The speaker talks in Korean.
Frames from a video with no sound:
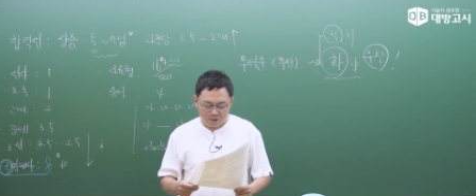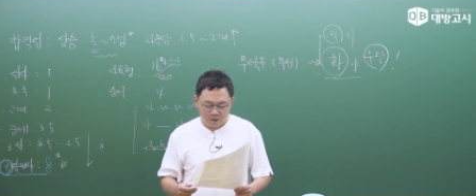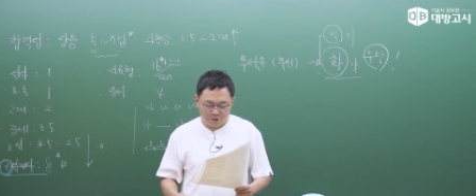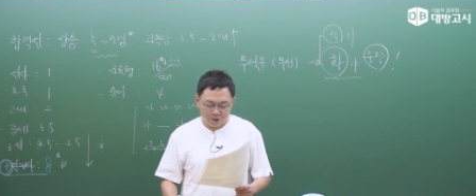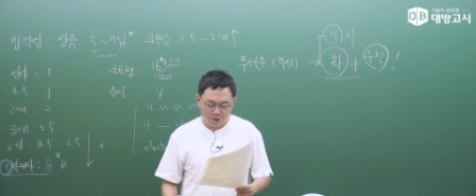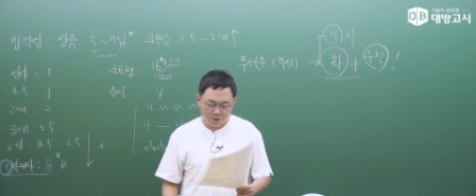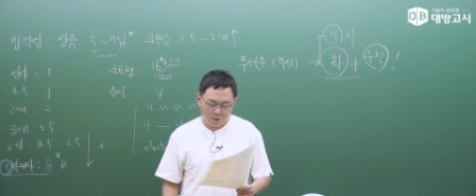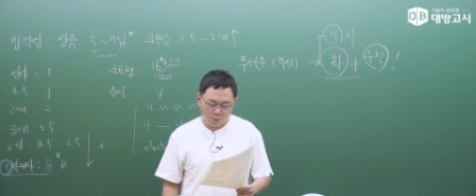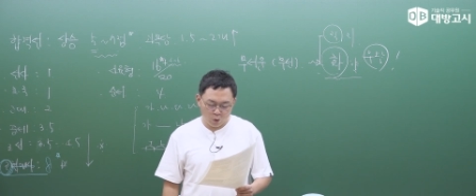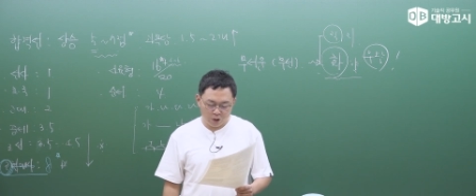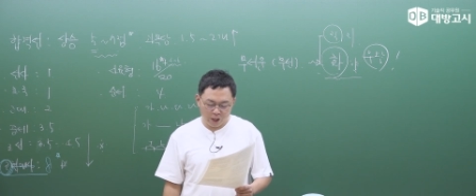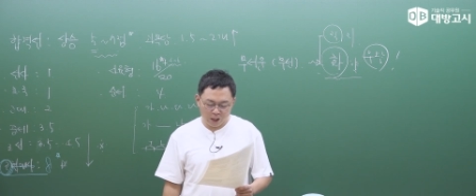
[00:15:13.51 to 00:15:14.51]
그래서
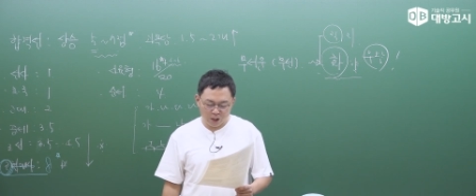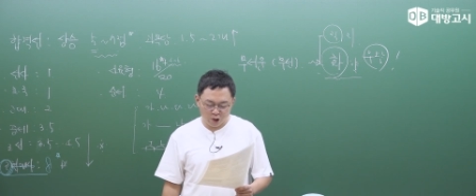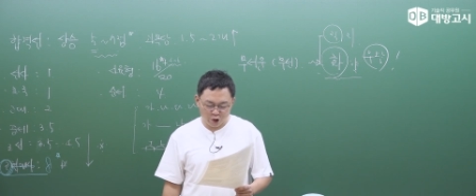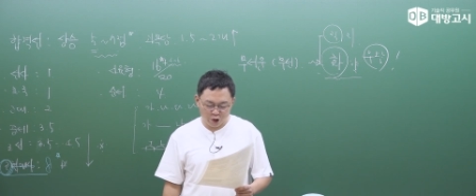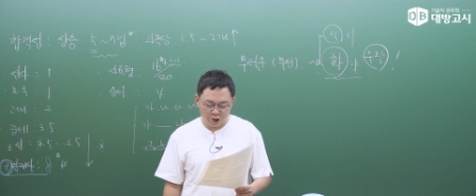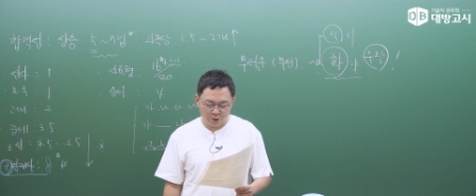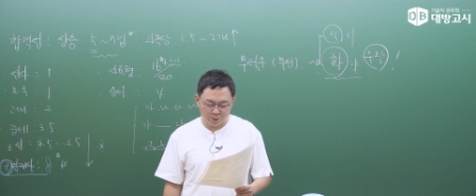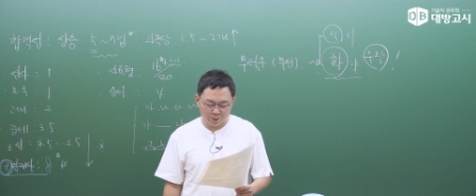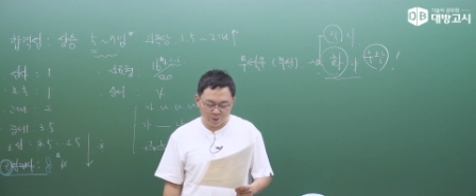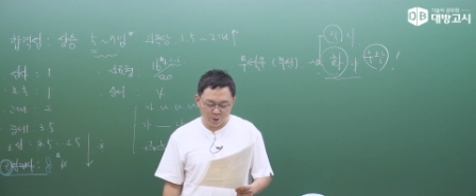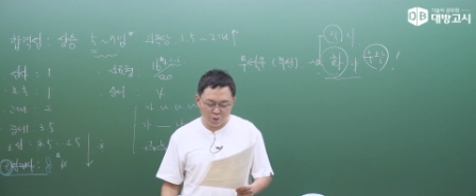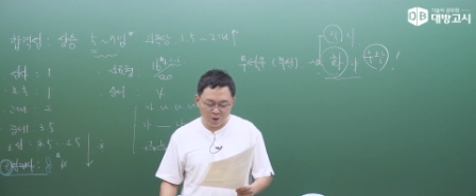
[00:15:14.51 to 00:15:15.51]
옳지 않은
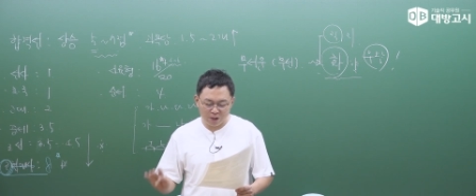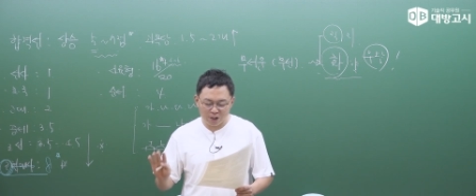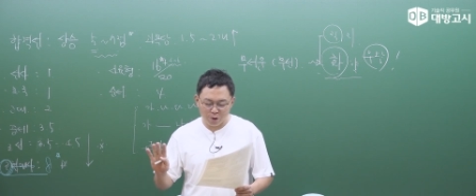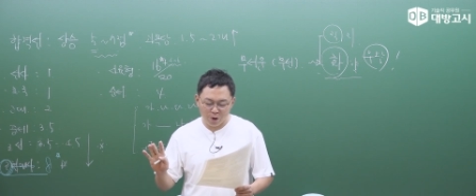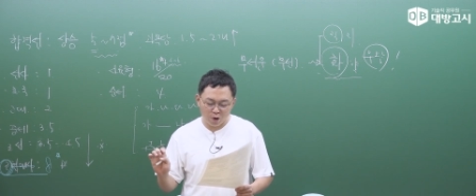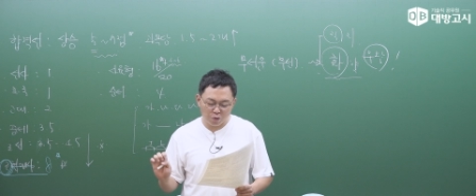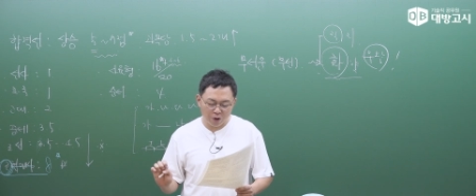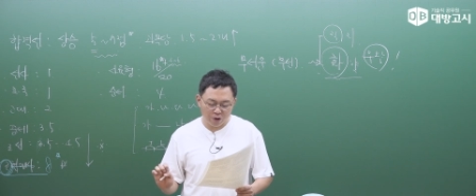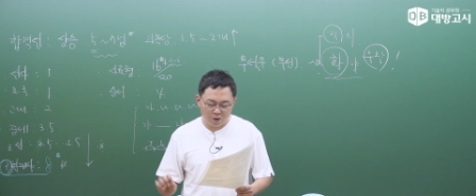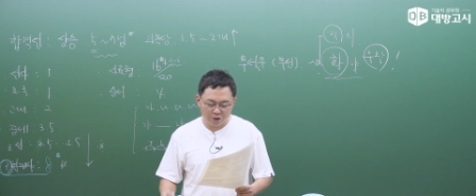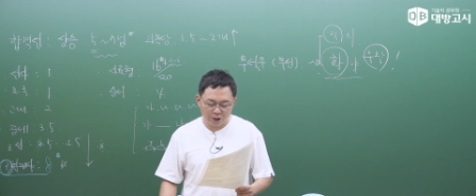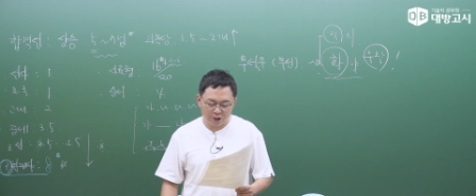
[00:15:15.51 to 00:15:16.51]
것은 프랑스와 관련되는
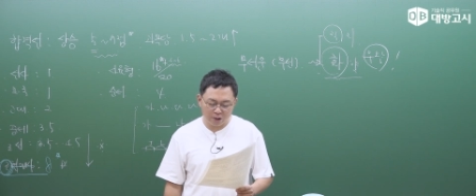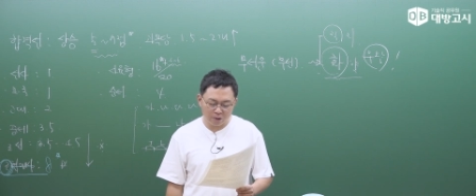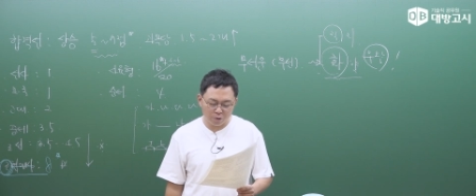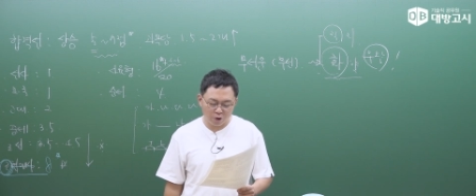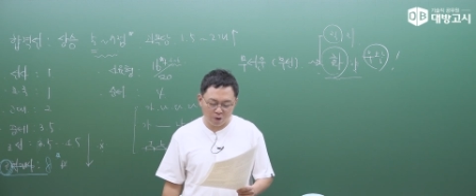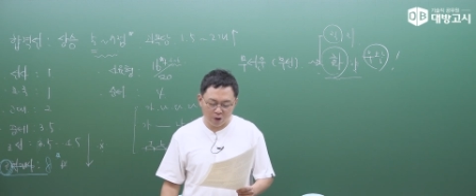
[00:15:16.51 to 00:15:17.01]
걸다 찾으면 돼요.